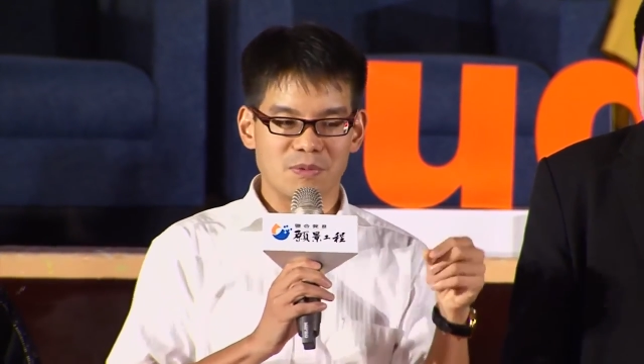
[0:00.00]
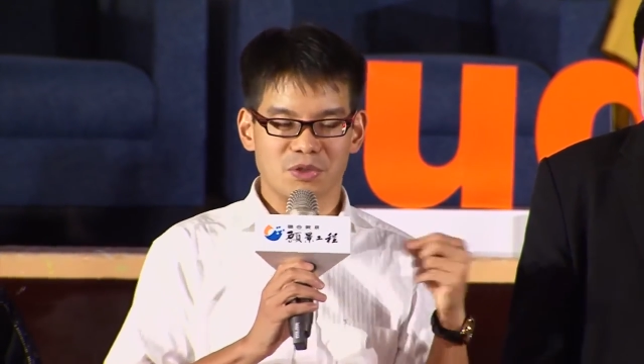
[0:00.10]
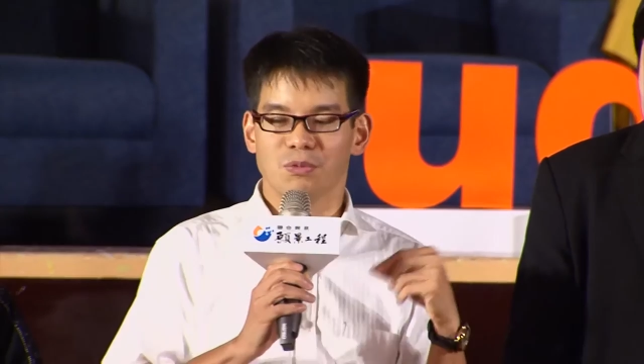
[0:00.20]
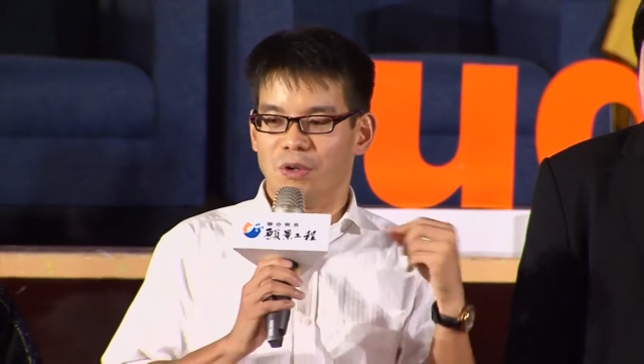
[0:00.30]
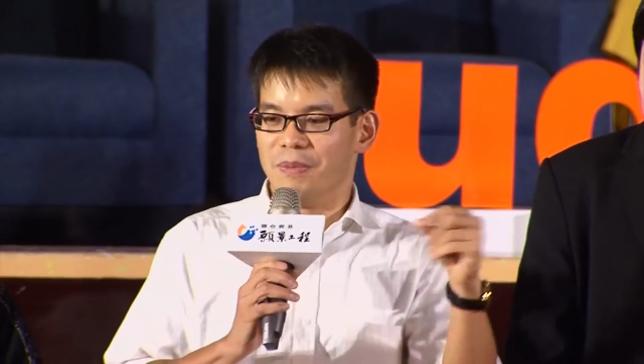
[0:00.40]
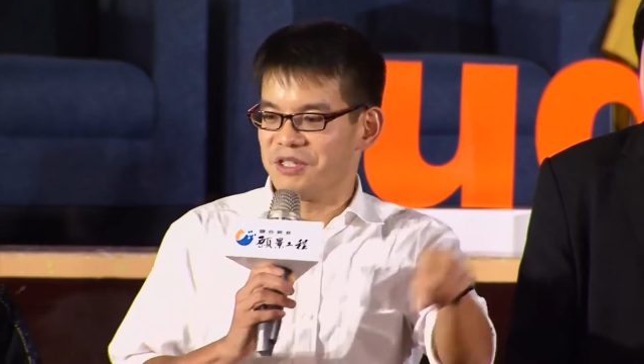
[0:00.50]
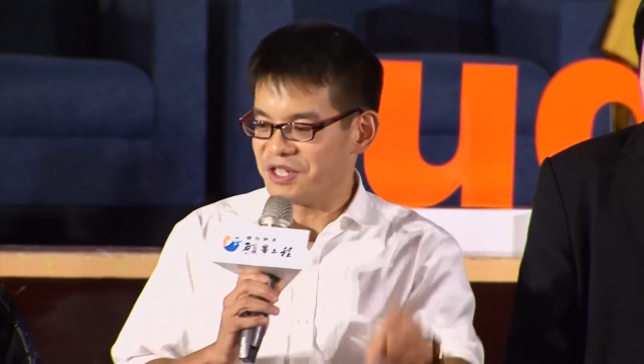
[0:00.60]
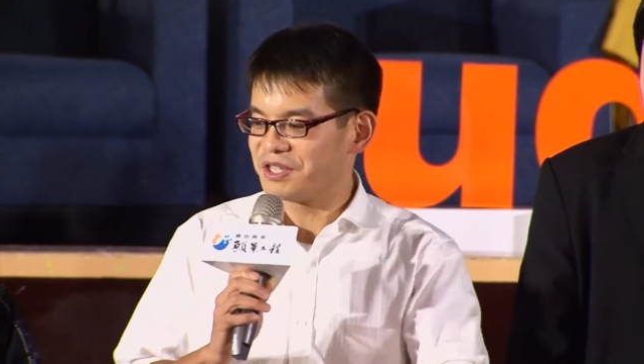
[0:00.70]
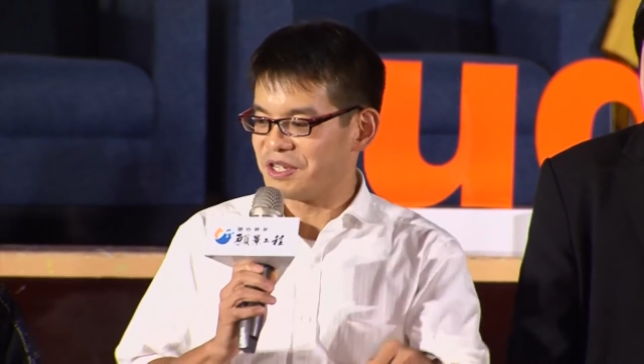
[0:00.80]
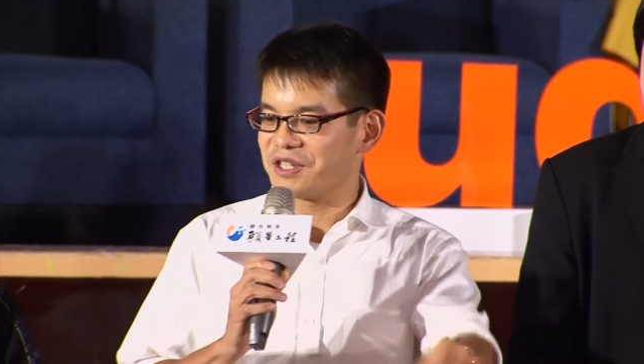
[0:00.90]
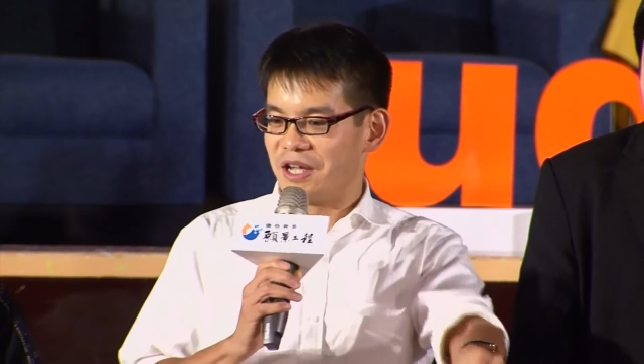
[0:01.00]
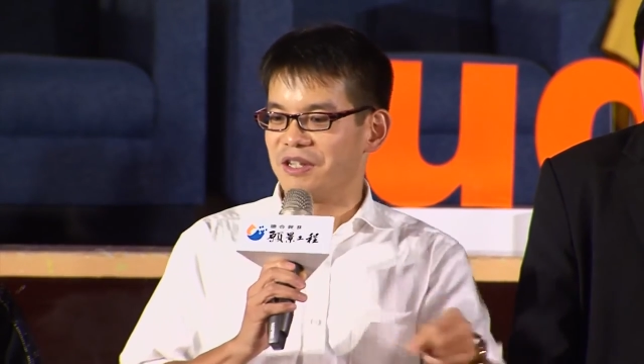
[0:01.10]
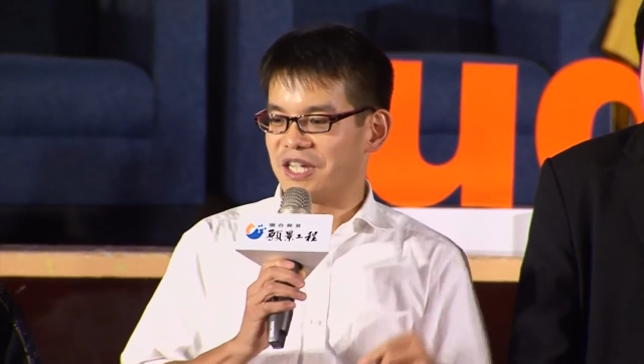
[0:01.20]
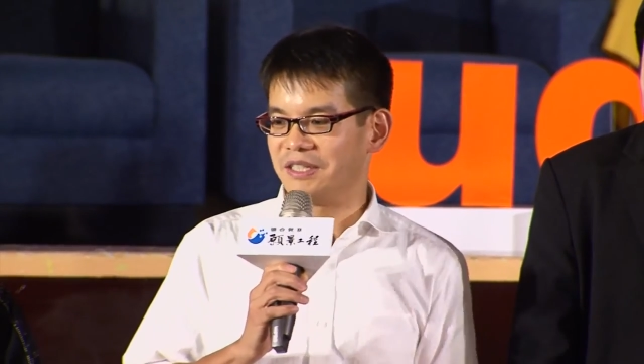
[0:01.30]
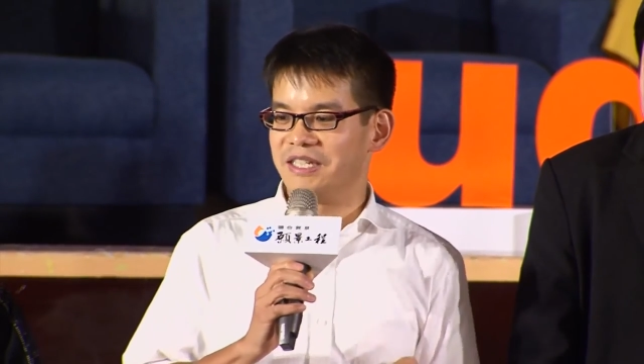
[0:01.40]
是我们竞争想要
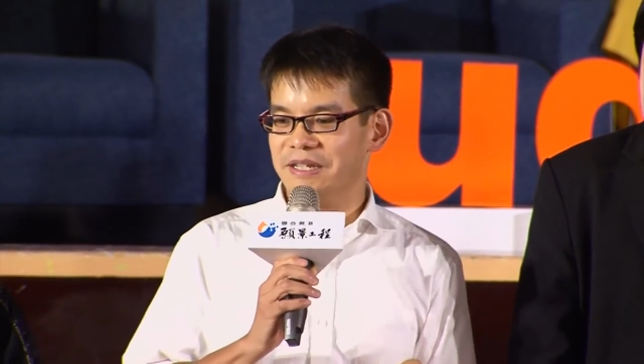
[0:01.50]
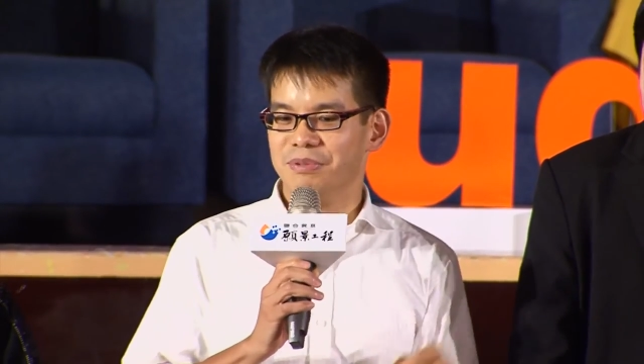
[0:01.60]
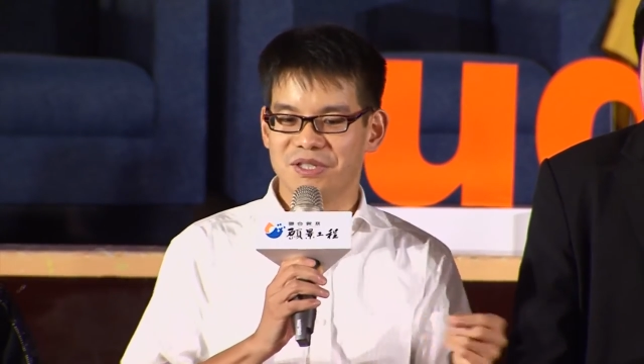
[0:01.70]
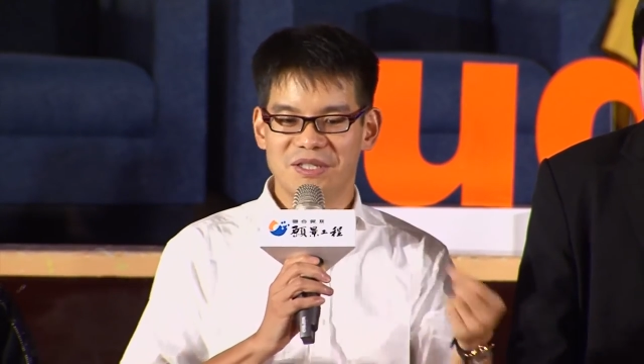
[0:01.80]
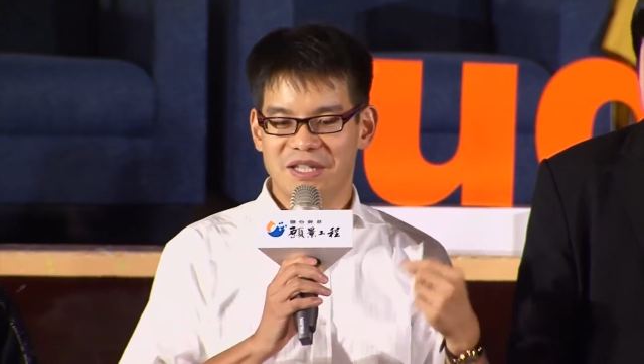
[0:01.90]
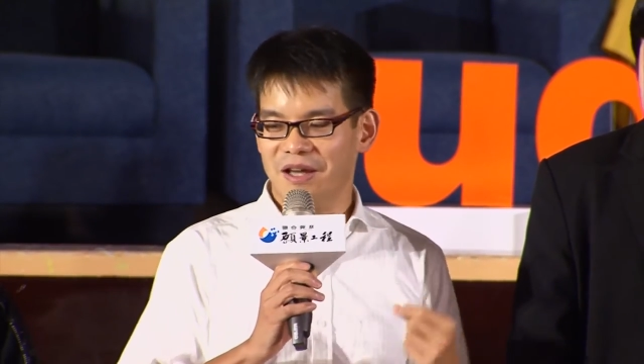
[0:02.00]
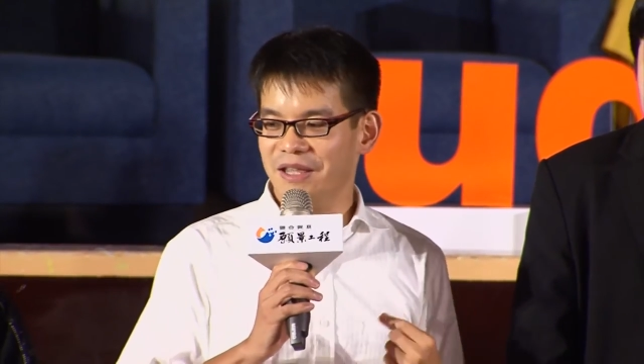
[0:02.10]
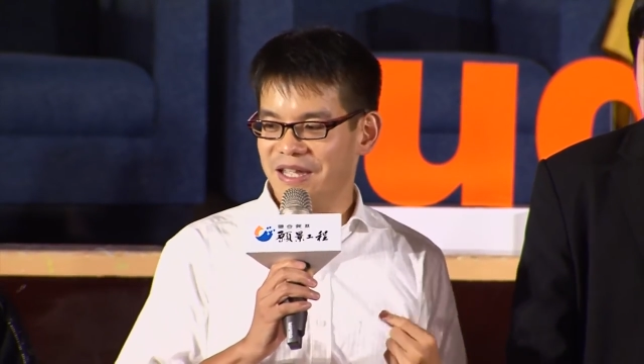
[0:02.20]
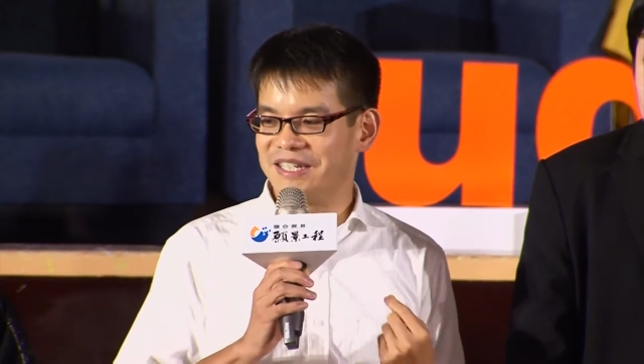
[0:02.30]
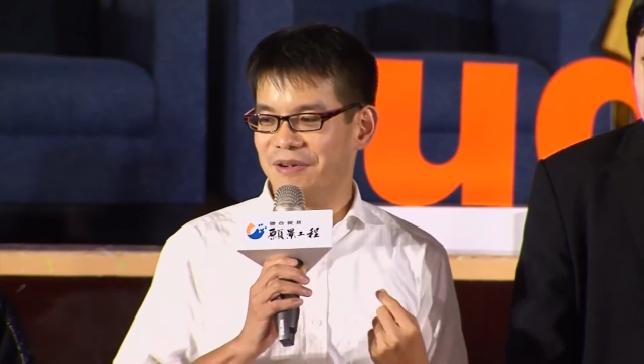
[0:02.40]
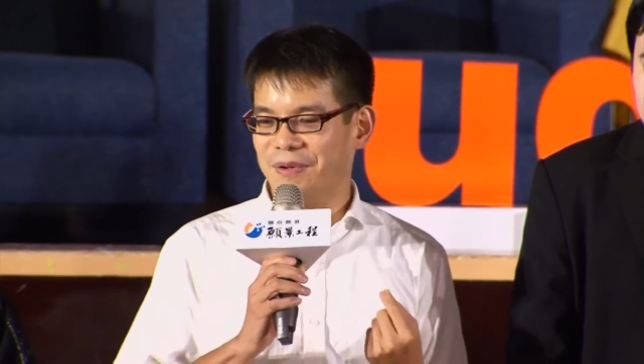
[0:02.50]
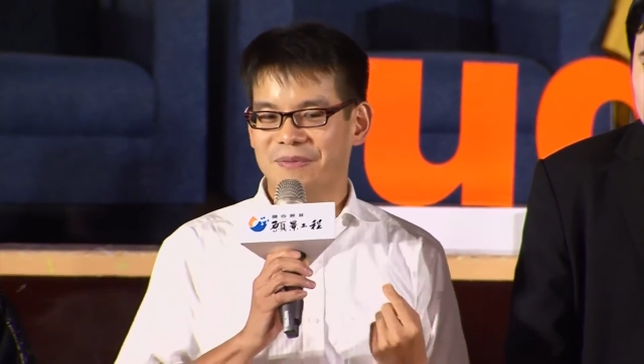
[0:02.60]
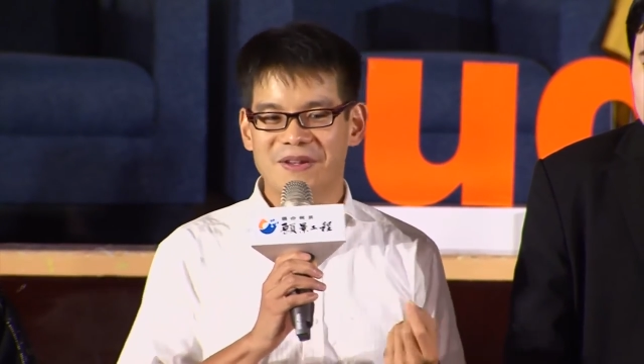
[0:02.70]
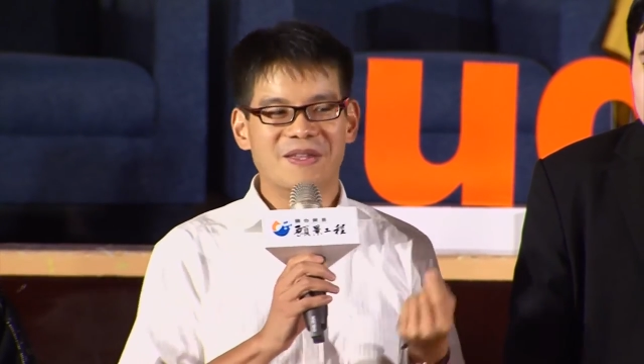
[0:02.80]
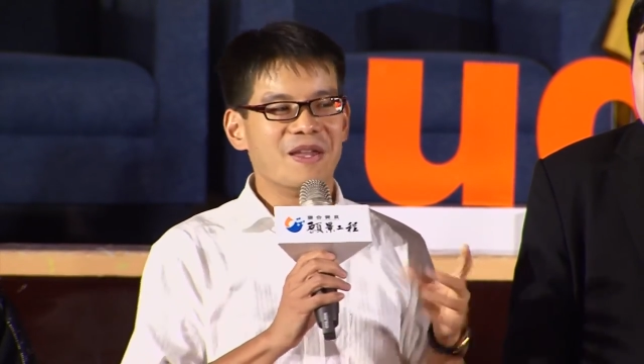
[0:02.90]
抢你，不是你要来抢我们。